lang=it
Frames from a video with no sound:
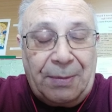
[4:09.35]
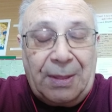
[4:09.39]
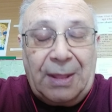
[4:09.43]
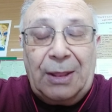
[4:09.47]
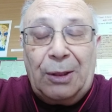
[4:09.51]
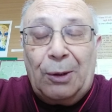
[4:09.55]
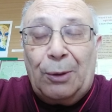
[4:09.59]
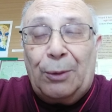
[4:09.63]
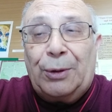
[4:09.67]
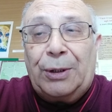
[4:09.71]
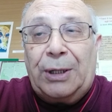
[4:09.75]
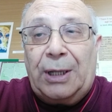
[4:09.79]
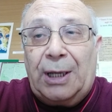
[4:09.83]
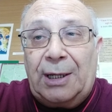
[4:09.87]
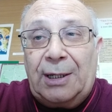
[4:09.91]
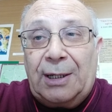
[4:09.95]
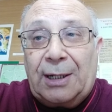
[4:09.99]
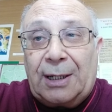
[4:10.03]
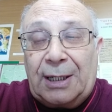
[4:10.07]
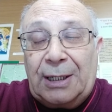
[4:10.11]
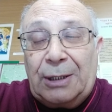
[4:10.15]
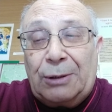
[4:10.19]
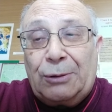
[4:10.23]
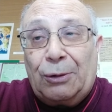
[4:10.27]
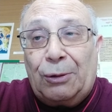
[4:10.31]
Noi in
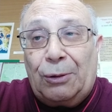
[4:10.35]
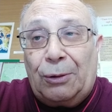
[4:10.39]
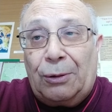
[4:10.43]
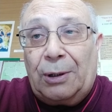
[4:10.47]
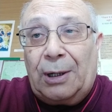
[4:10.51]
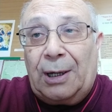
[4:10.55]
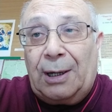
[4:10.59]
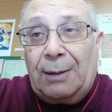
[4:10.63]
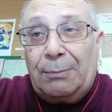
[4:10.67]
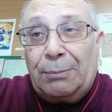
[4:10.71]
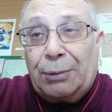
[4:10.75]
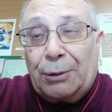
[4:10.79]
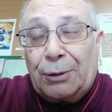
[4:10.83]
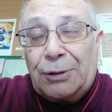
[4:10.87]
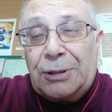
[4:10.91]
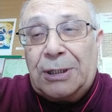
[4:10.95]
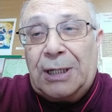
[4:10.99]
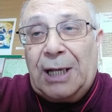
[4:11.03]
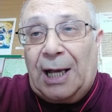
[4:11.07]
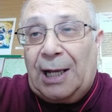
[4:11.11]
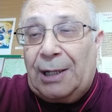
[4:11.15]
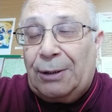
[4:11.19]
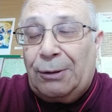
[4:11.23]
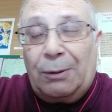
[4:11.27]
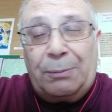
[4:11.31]
rito
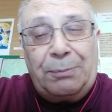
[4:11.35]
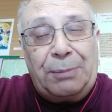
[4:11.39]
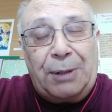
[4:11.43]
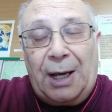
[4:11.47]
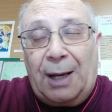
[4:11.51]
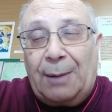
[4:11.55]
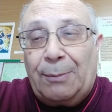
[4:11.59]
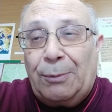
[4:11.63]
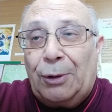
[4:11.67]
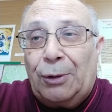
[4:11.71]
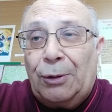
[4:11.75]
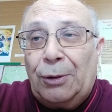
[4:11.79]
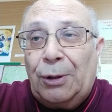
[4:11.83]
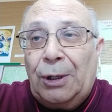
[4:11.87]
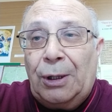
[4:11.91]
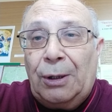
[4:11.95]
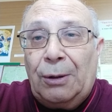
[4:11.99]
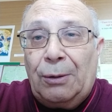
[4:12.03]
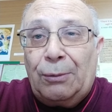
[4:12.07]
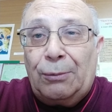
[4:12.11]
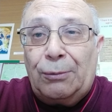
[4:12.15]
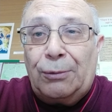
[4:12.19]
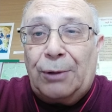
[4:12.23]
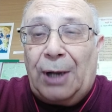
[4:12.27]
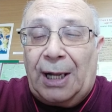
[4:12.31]
ambrosiano abbiamo
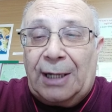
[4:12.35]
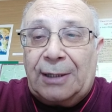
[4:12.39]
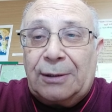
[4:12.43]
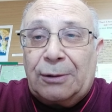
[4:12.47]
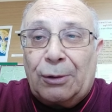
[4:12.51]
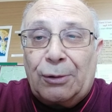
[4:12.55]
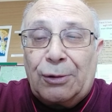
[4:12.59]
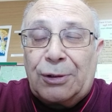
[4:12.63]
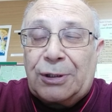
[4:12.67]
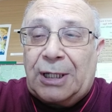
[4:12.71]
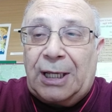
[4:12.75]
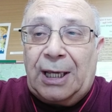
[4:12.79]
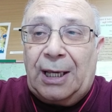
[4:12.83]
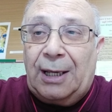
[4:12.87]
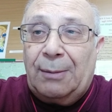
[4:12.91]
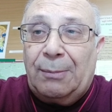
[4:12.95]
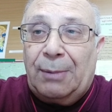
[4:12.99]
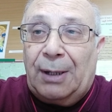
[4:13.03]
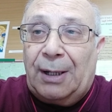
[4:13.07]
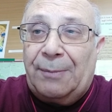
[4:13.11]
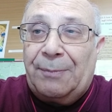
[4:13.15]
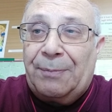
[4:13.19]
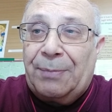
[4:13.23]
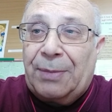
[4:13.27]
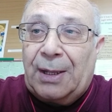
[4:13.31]
un altro
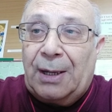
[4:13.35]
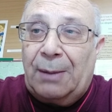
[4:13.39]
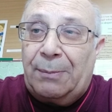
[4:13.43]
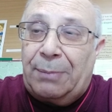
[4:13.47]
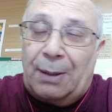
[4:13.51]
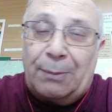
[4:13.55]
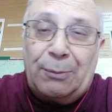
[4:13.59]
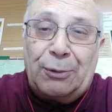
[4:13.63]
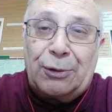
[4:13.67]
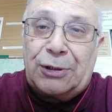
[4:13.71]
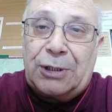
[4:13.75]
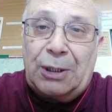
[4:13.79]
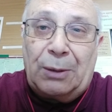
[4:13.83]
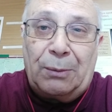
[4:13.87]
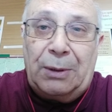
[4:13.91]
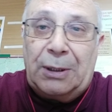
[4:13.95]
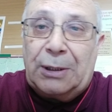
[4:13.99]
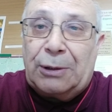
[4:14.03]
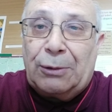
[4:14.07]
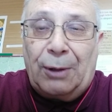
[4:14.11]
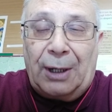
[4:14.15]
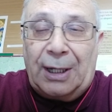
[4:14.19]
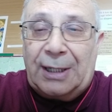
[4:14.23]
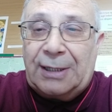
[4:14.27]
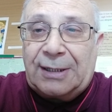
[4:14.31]
schema, abbiamo
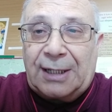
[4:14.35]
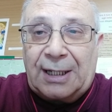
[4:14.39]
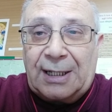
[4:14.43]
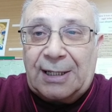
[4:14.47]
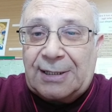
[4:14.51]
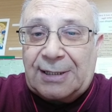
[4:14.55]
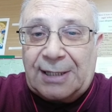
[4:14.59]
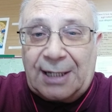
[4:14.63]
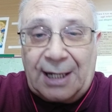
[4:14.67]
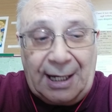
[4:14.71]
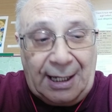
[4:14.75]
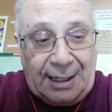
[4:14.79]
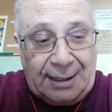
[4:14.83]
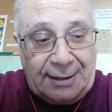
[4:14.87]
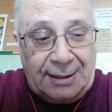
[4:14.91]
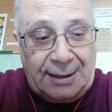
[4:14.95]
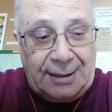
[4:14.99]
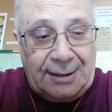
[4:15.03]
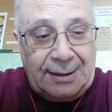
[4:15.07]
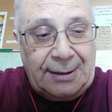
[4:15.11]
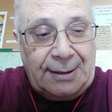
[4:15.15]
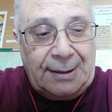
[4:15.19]
seguito altre strade.